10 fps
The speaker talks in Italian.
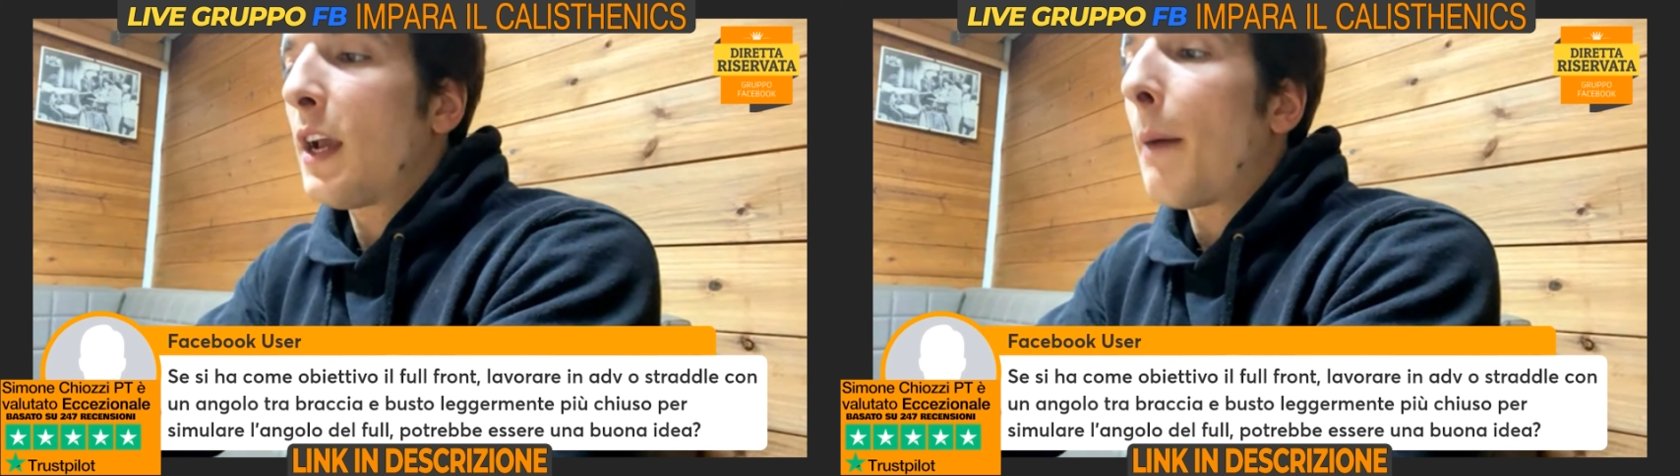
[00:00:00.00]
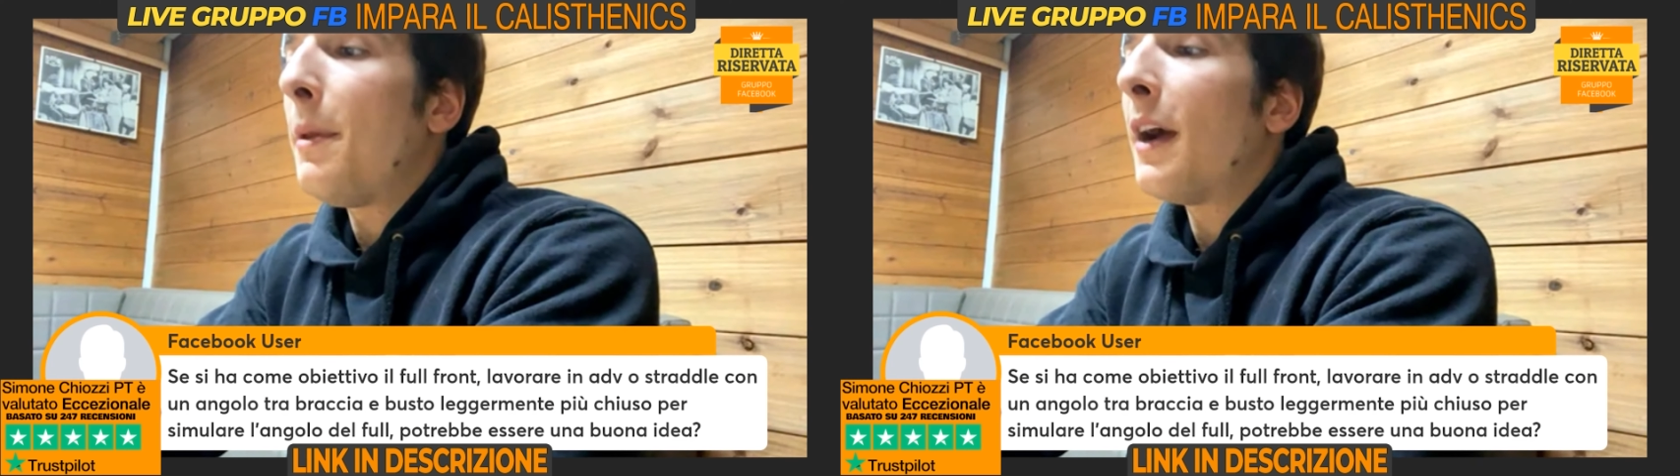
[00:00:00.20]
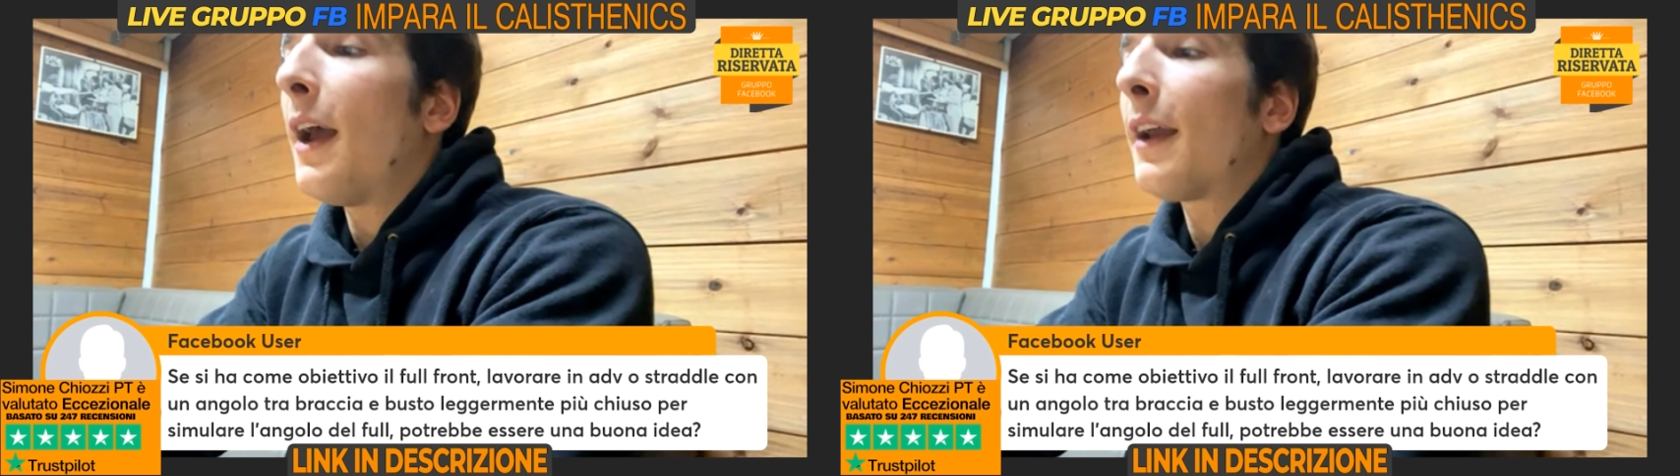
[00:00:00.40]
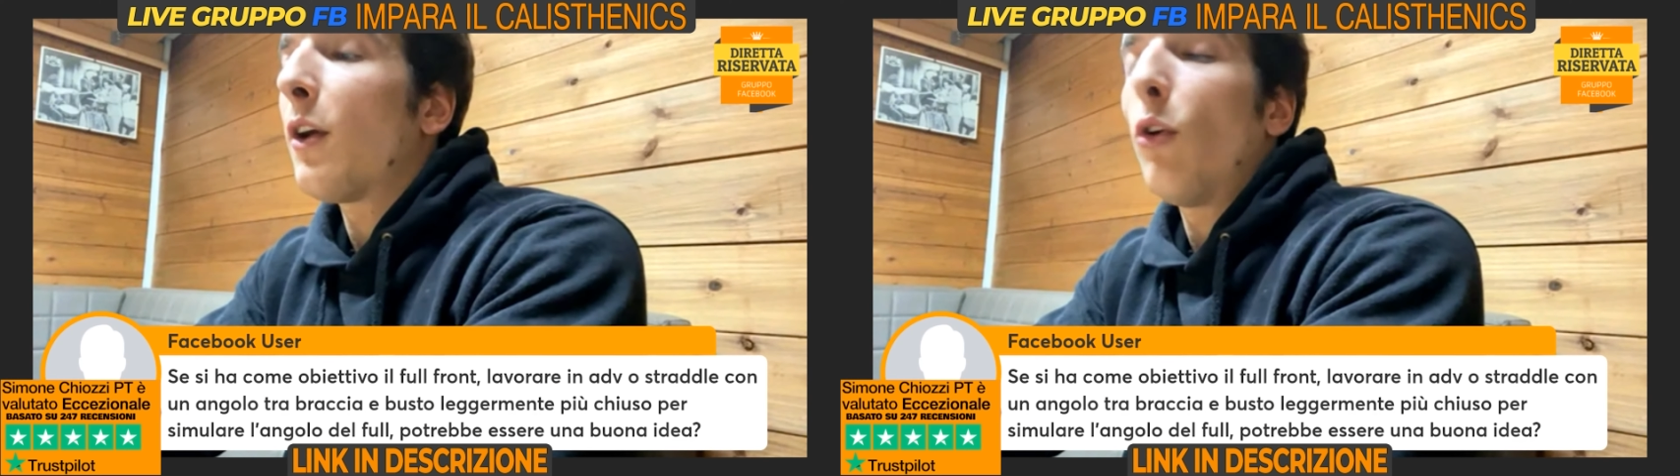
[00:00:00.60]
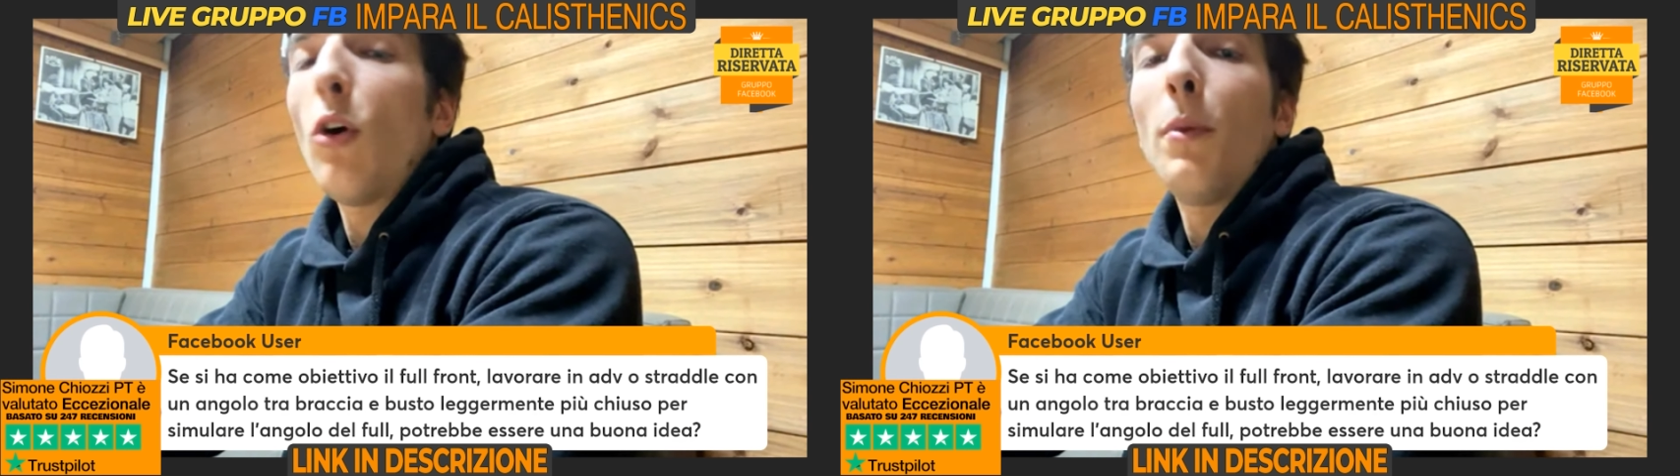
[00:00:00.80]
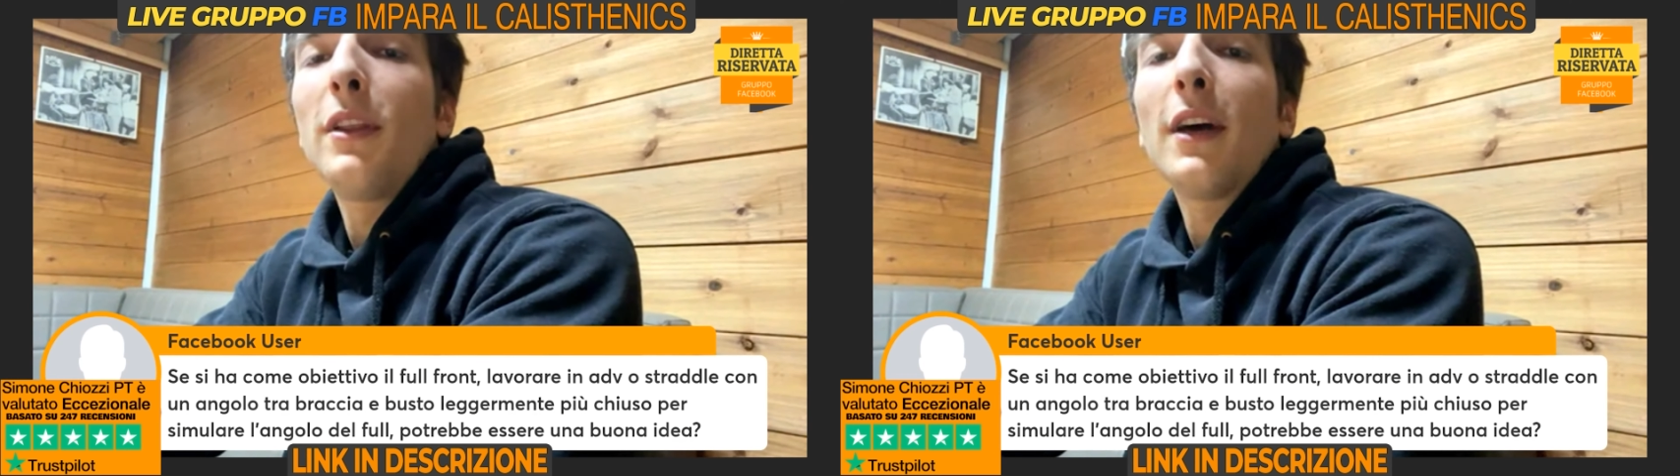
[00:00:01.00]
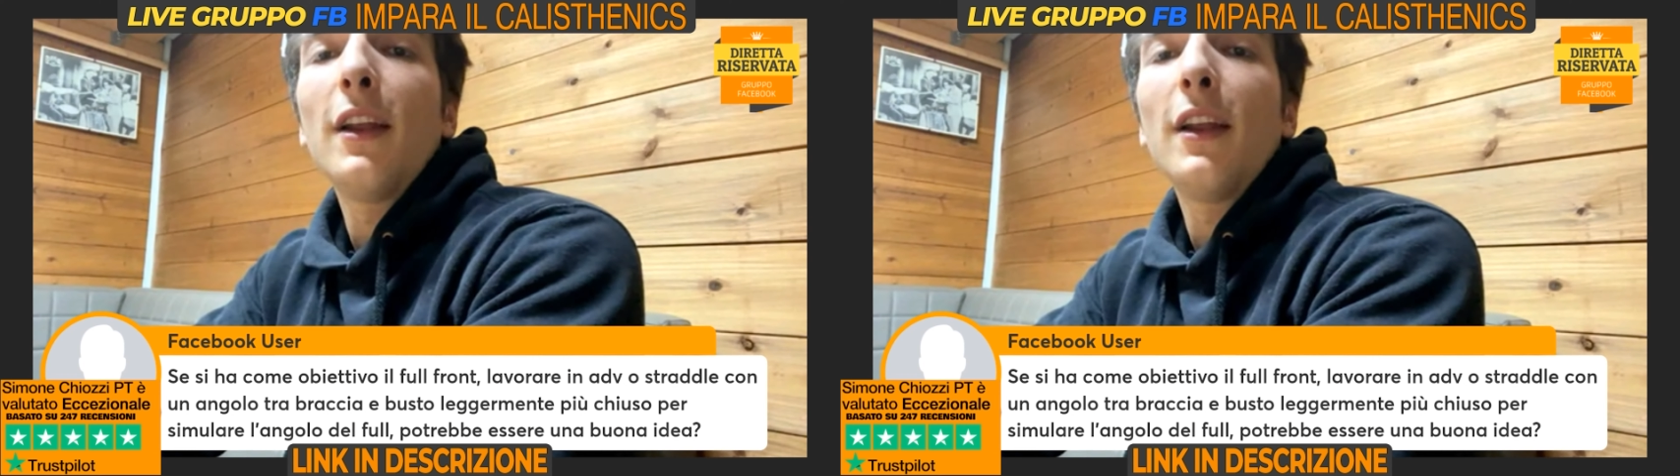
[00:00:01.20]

capirai anche con l'aumentare